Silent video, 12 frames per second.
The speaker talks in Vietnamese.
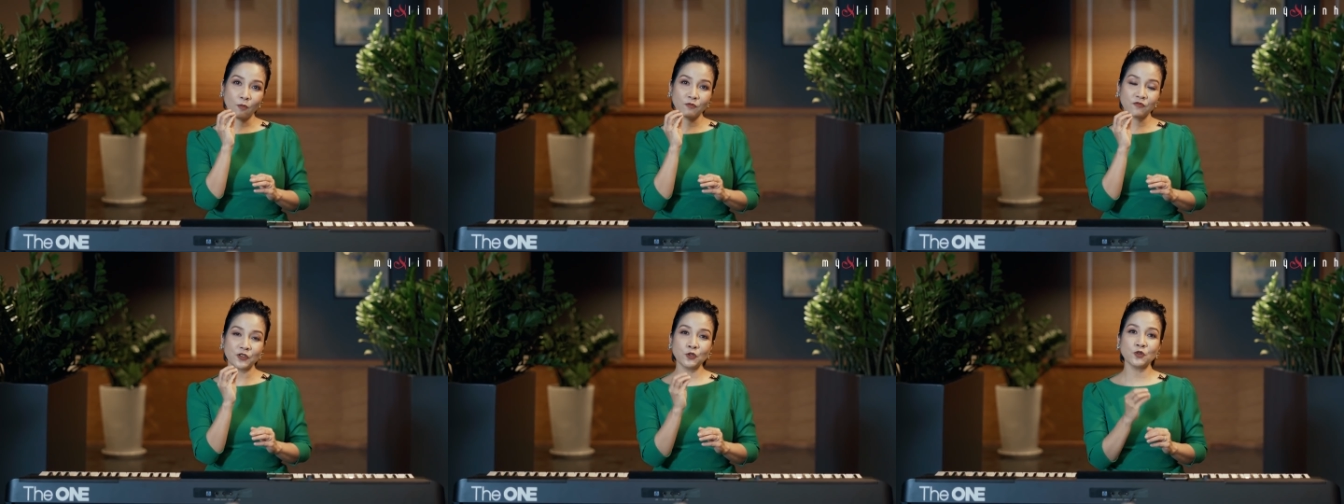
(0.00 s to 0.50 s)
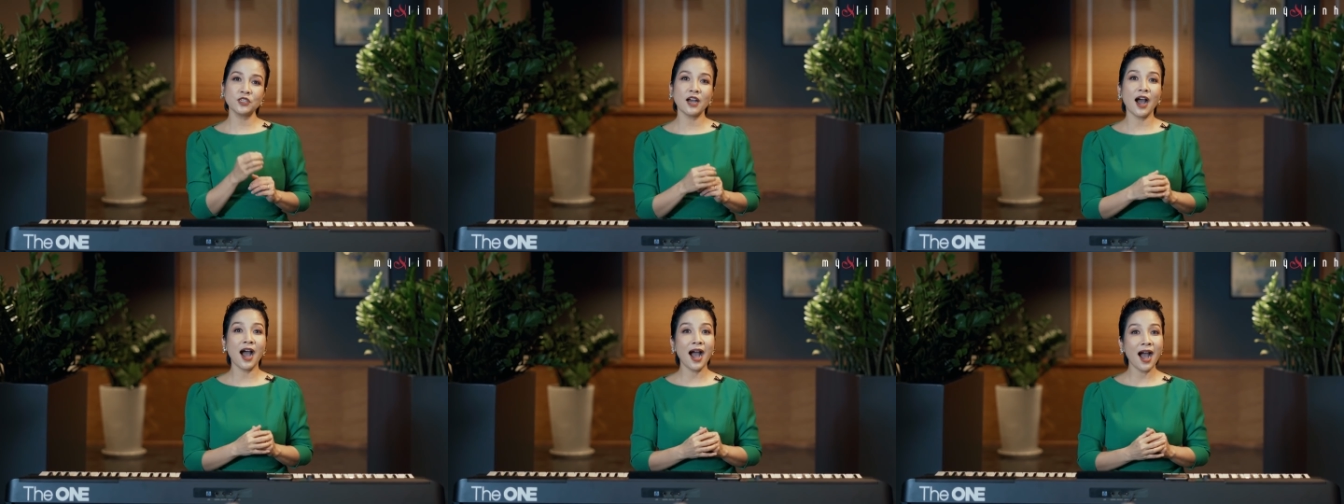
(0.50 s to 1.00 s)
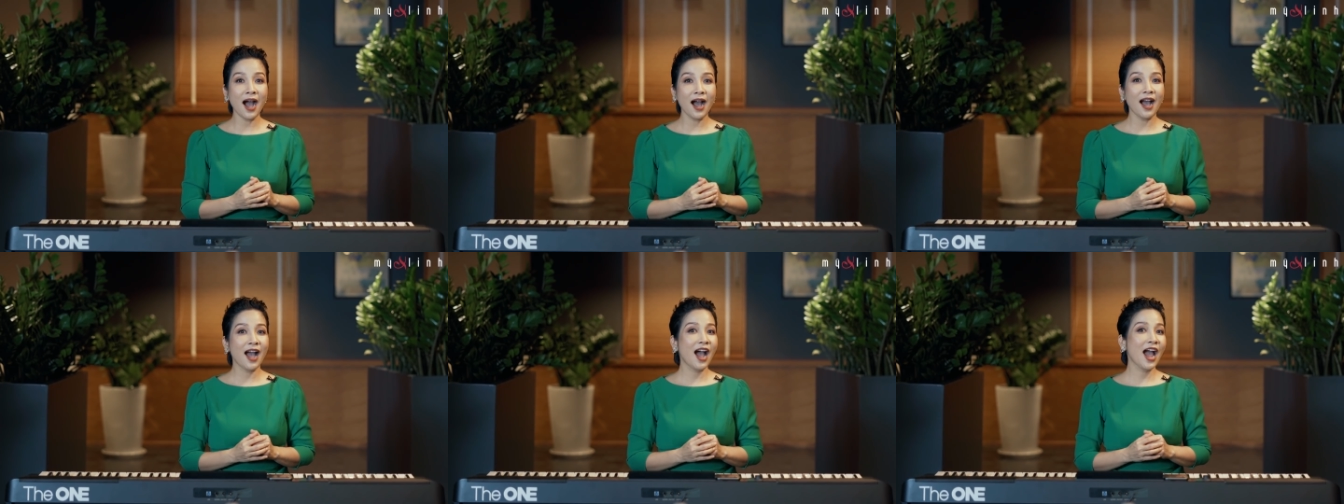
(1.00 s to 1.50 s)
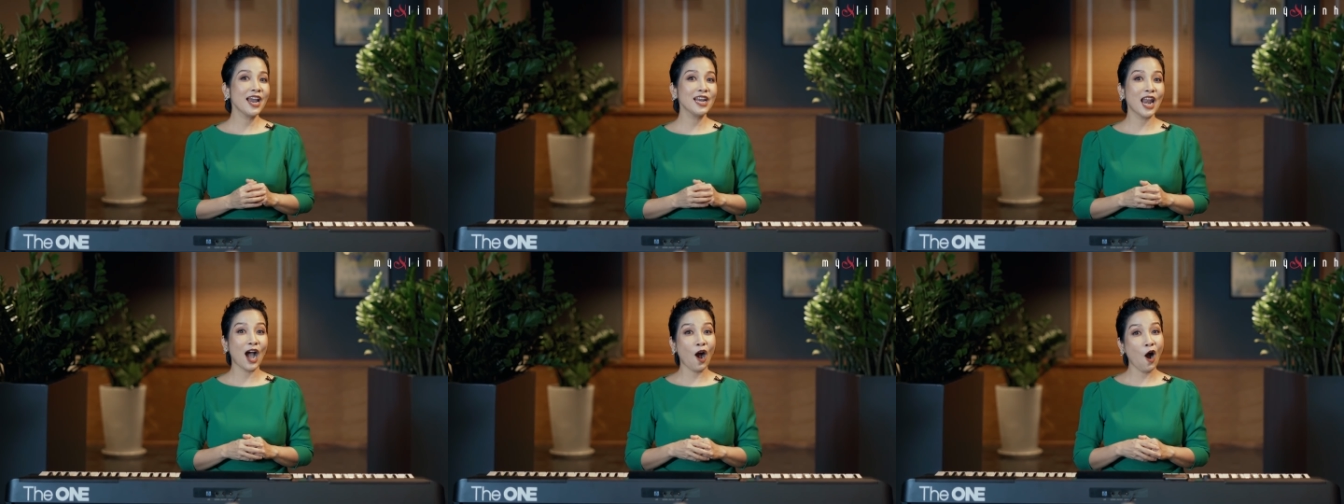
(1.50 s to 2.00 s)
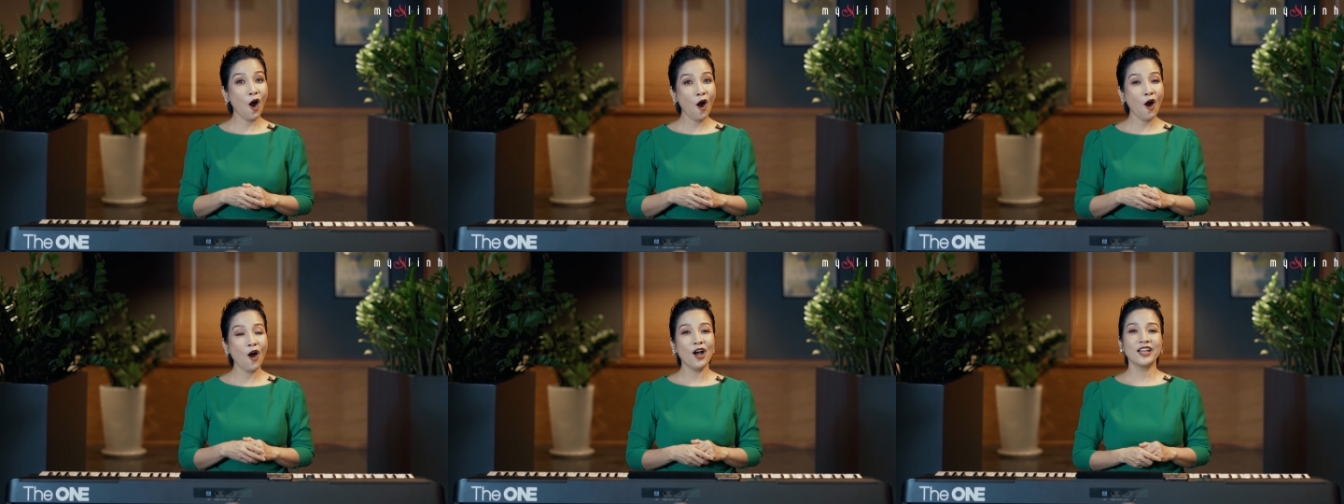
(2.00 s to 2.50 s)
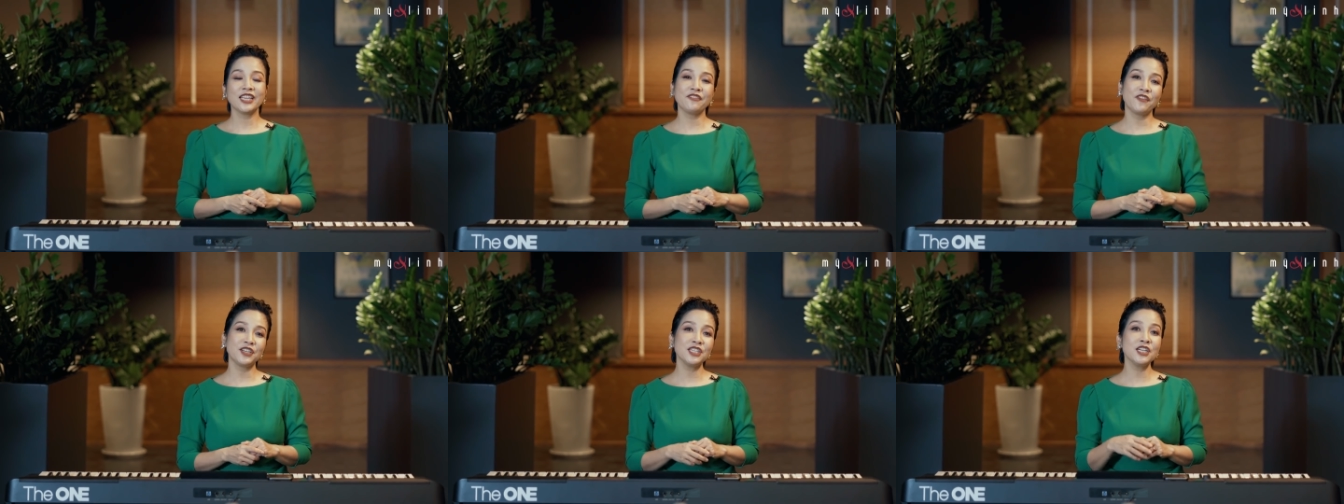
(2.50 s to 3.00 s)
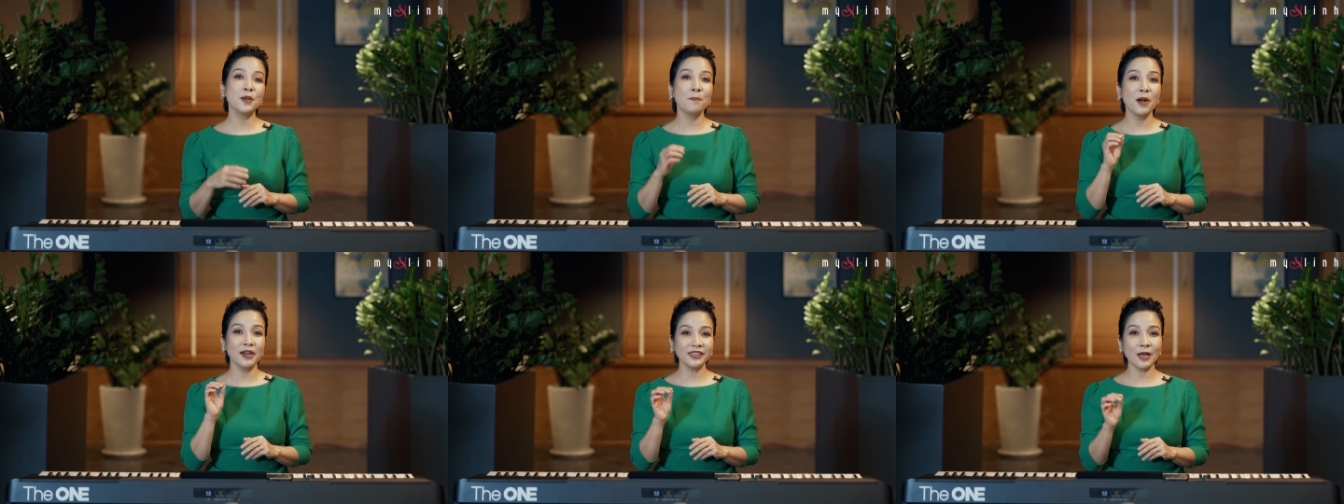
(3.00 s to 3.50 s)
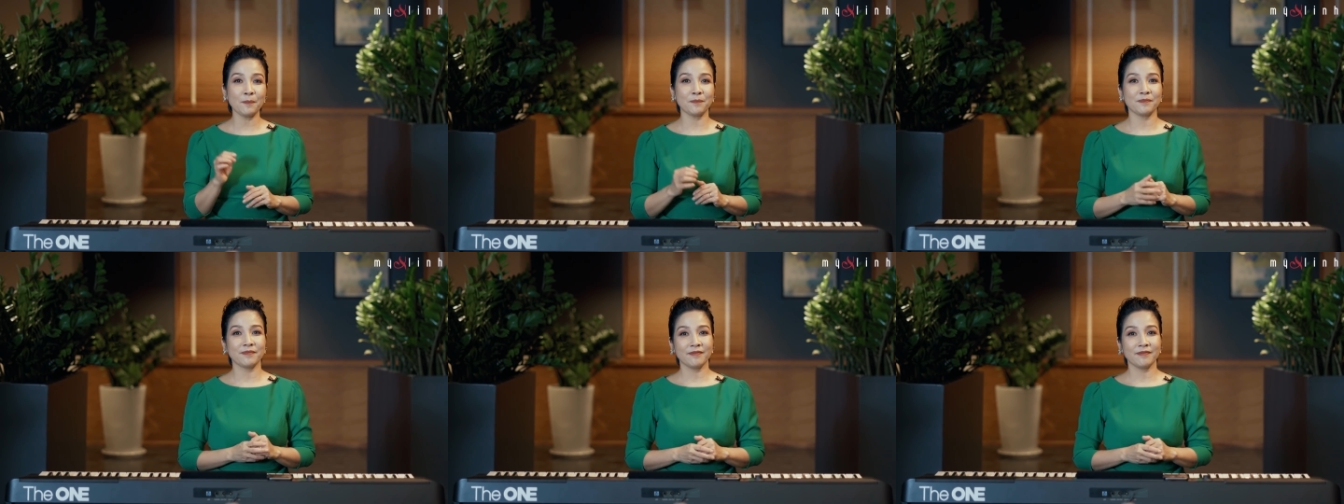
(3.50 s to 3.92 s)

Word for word: rộng ví dụ như a hay là o thì với những người mới tập